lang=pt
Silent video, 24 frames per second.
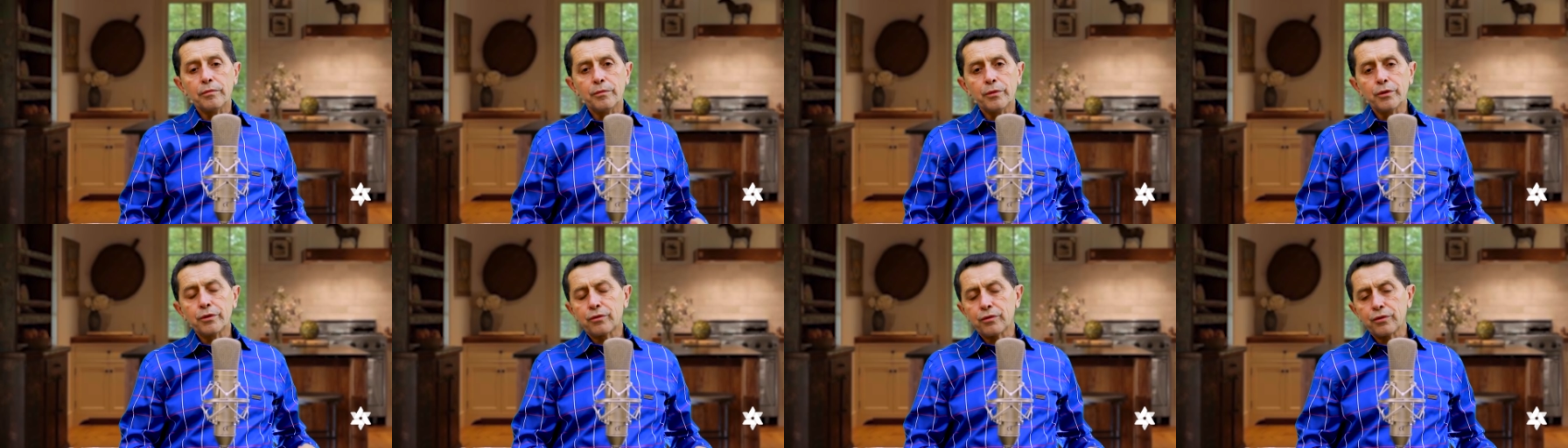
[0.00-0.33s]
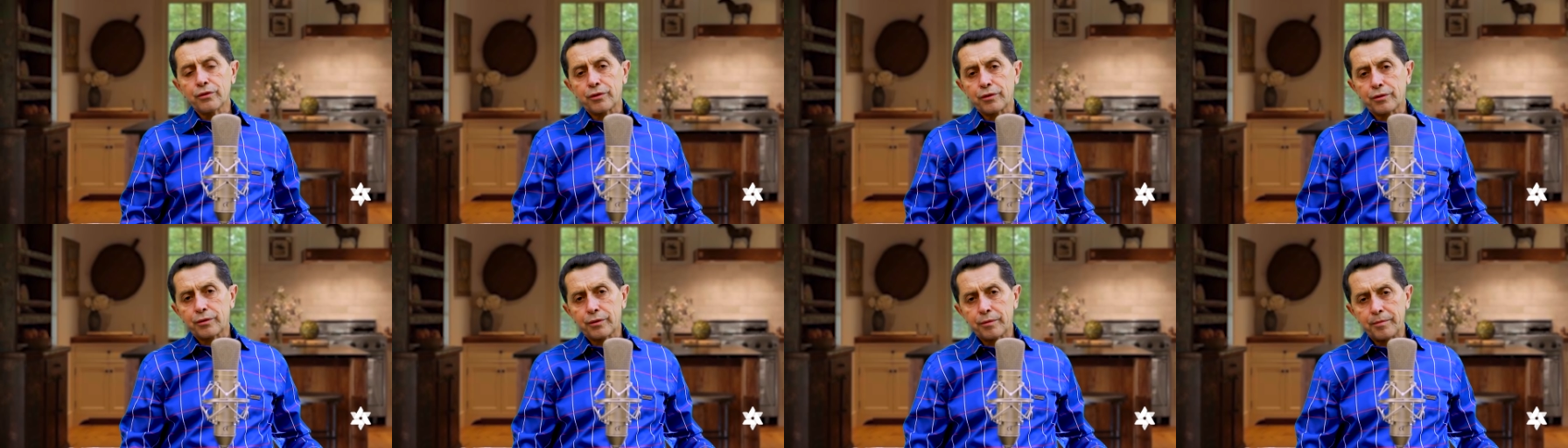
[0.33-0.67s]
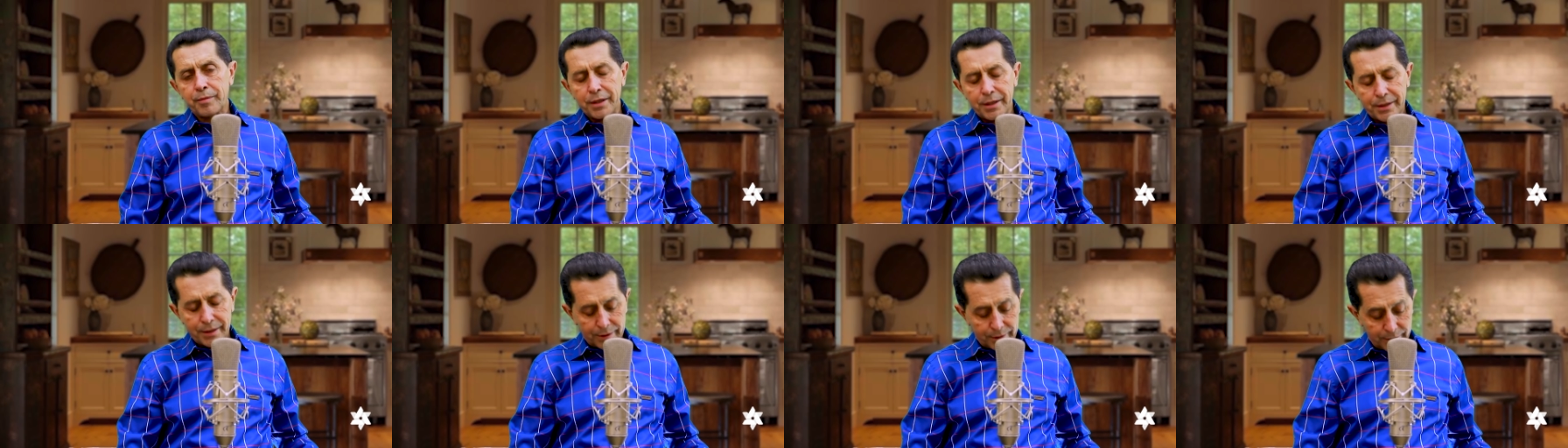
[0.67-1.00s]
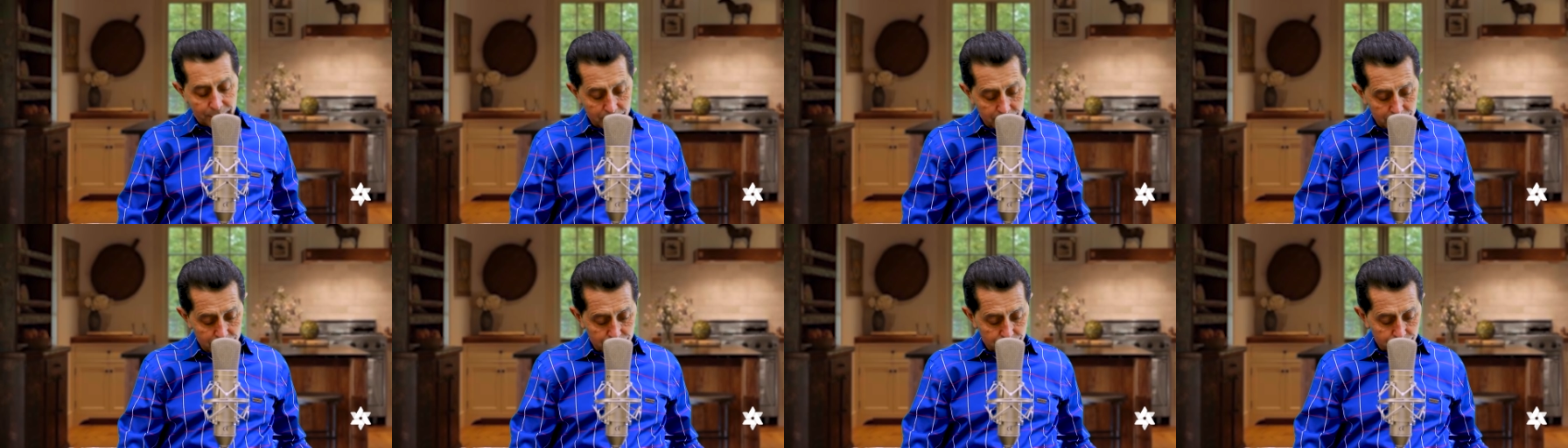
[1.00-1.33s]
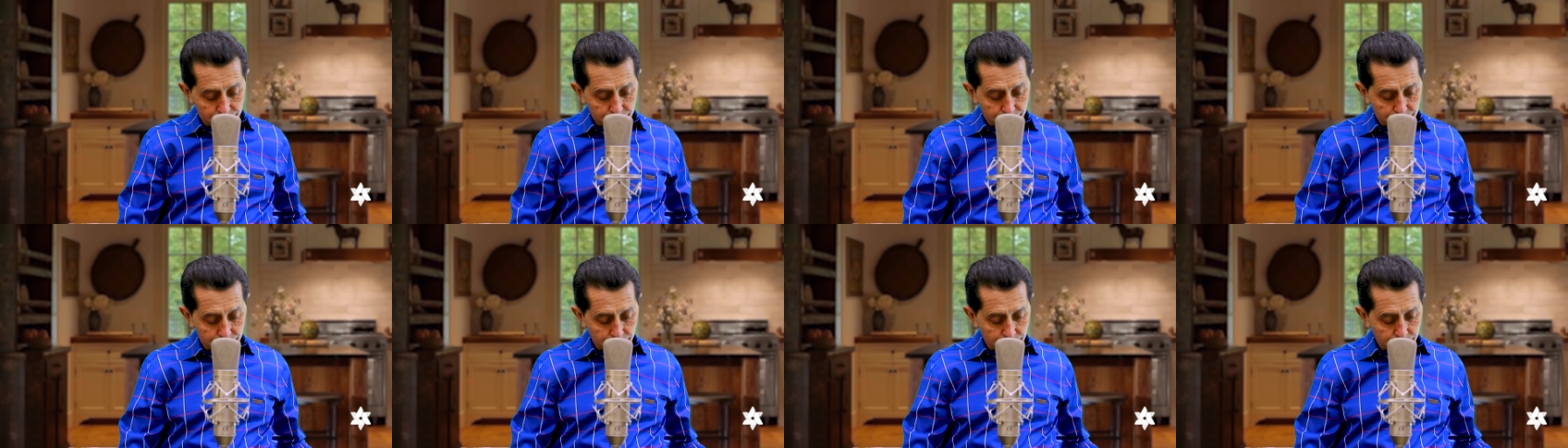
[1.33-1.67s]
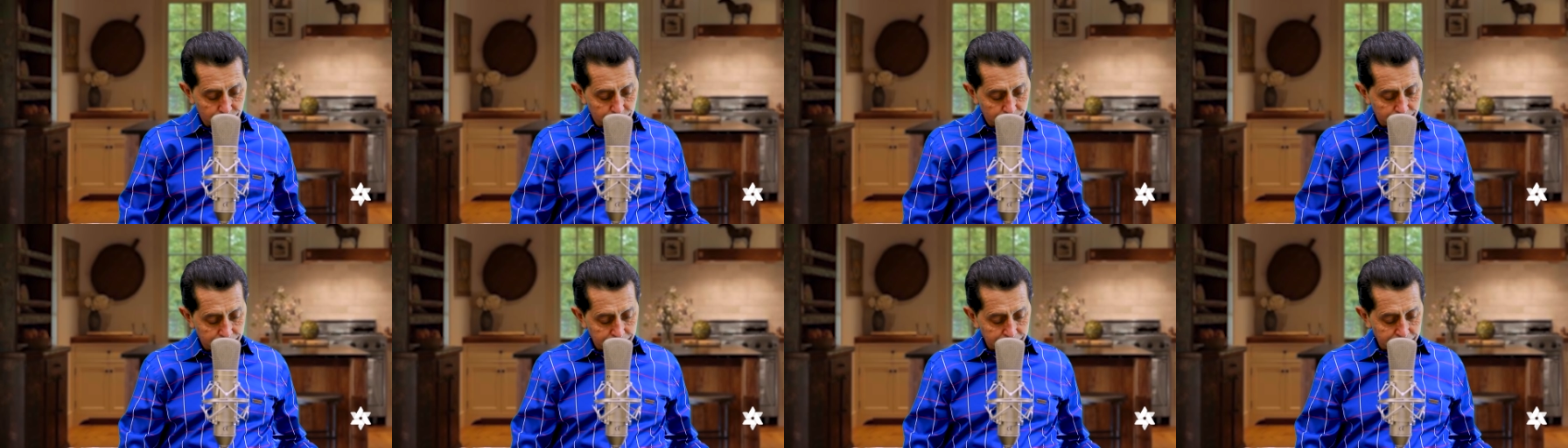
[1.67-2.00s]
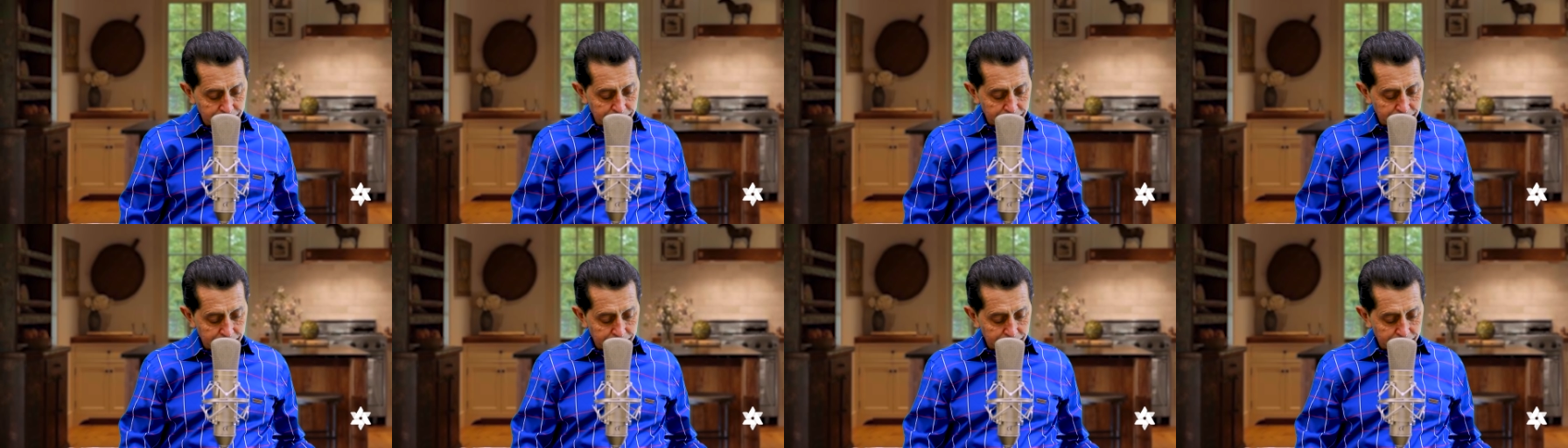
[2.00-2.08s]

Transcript: Muitos mistérios,